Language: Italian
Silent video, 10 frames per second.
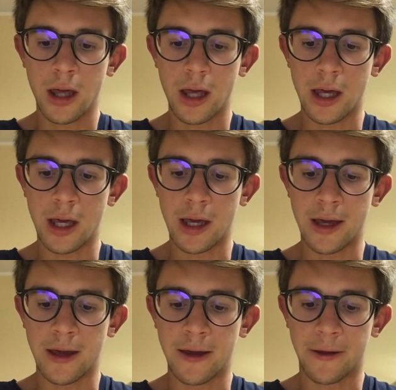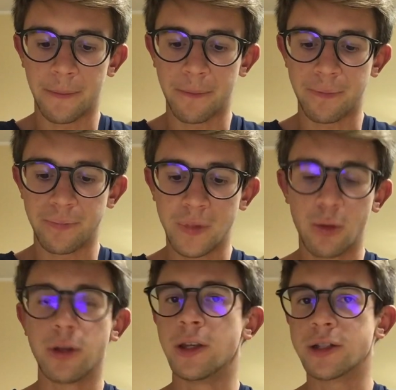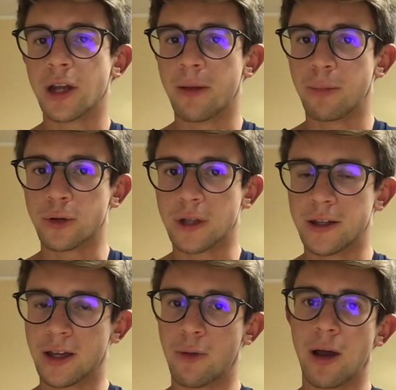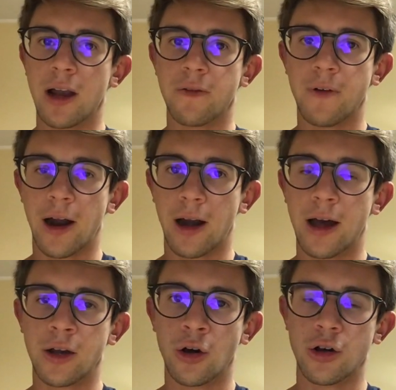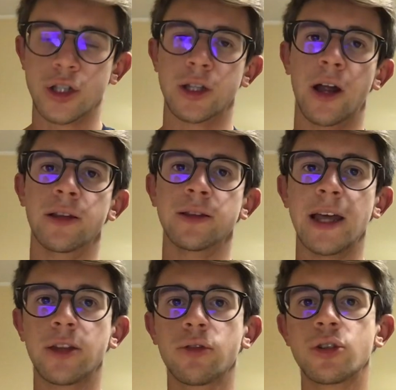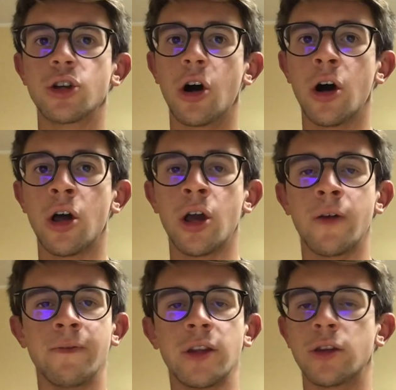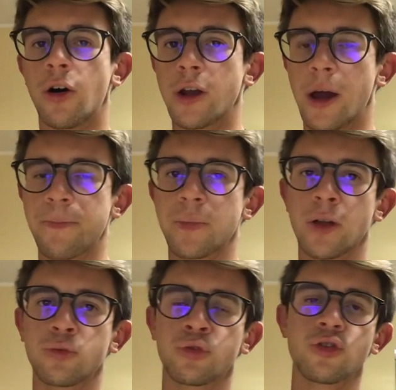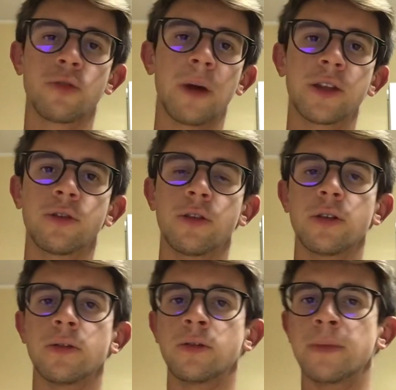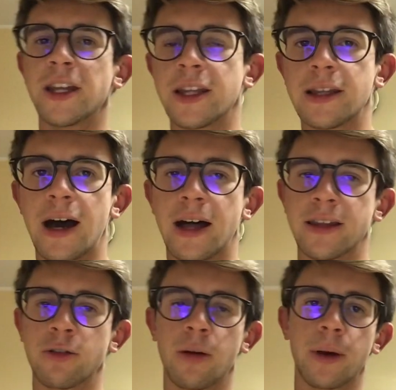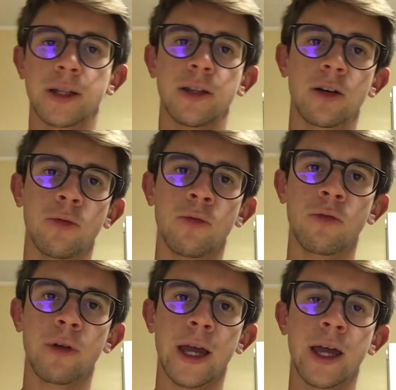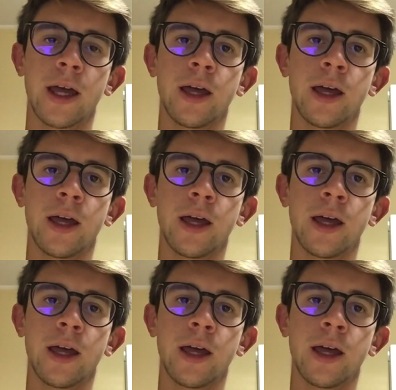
e mm, quindi sarà importante che quella farla nostra. Detto ciò, vittoria tutto sommato eh, meritata in una partita comunque